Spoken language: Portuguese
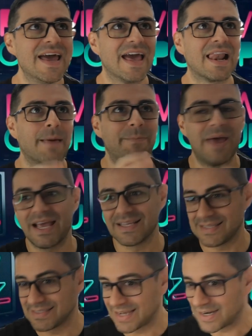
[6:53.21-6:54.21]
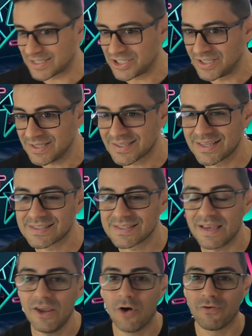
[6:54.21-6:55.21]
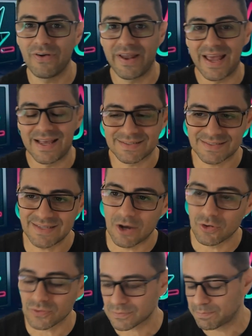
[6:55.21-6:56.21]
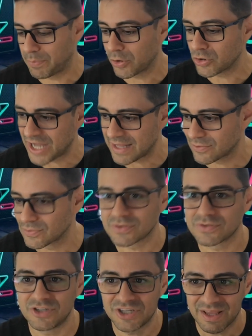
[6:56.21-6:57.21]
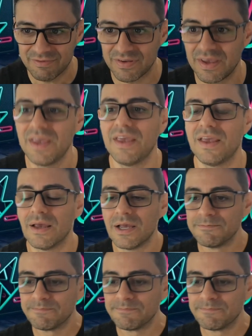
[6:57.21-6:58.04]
Ela pega esses artistas e oferece aos projetos de TV,